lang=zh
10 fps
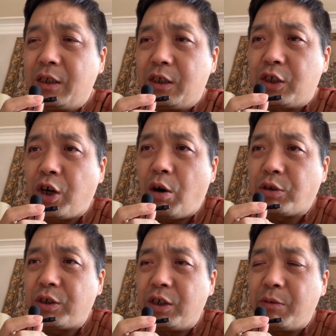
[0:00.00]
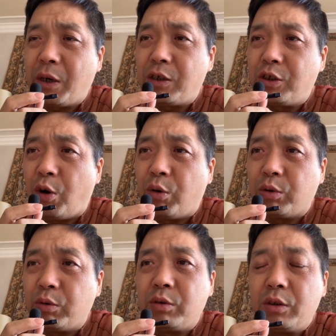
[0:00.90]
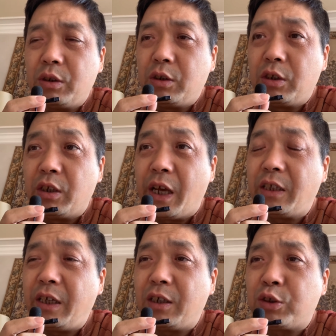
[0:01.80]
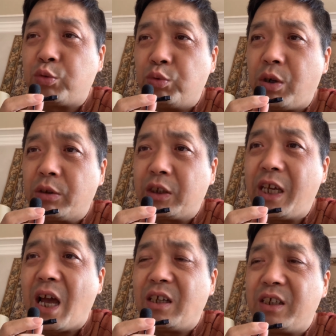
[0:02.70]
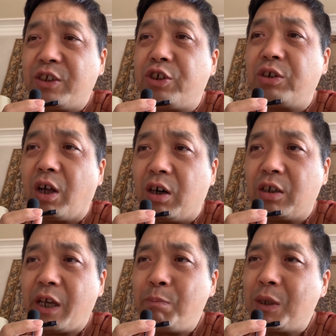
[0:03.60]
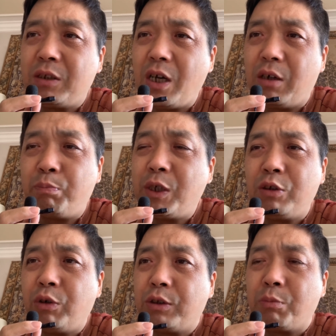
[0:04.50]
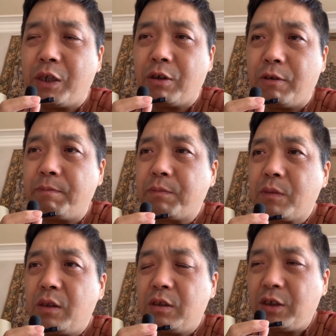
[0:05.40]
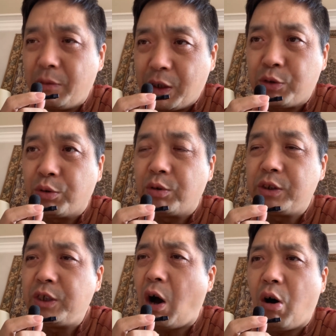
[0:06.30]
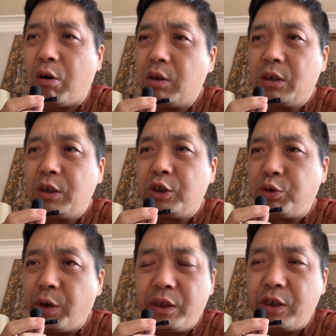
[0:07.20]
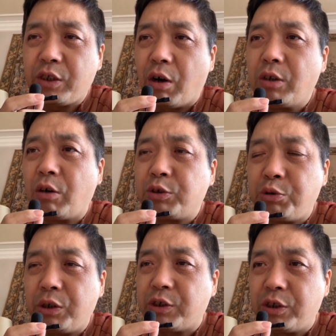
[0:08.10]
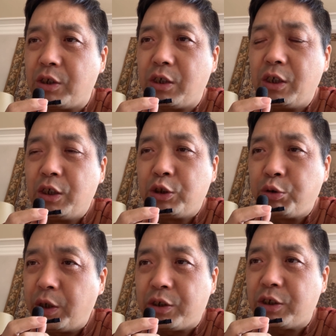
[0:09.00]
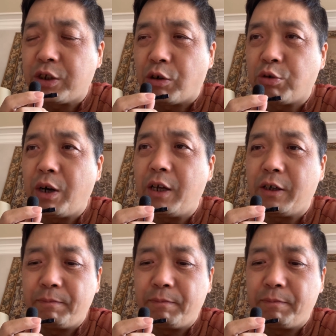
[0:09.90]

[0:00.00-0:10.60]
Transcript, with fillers: 超市里边的肉，连那个足够的电力制冷，连冰箱冰柜都没有，特别穷，药缺医少药，缺吃缺吃少穿呀。